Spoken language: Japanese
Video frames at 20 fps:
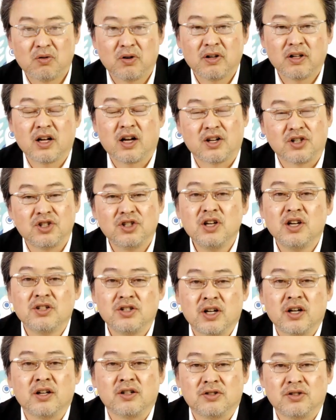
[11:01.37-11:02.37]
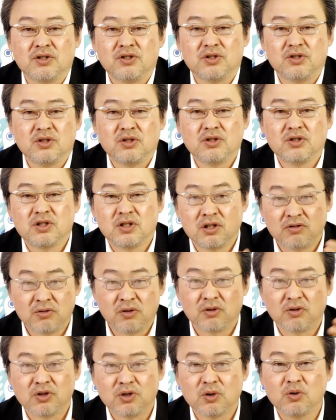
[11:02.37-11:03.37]
あ、これはだから支援じゃないんです
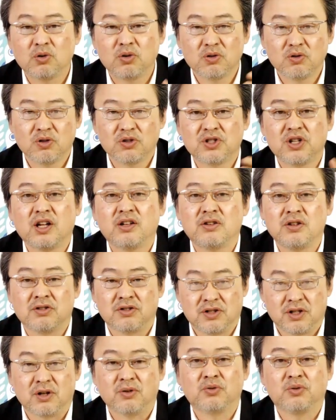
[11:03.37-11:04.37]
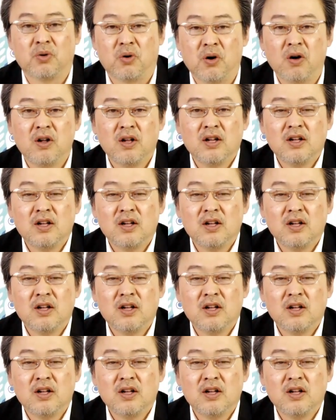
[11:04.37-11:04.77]
仕事としてやってるんです政府と